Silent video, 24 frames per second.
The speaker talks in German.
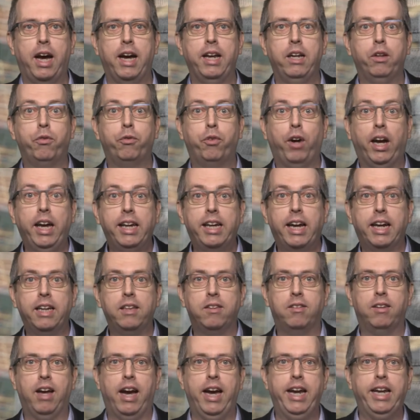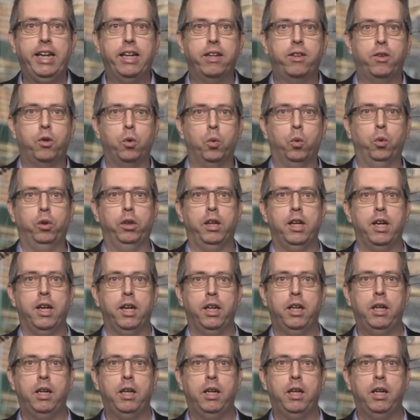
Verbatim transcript: eine Freigrenze eingezogen.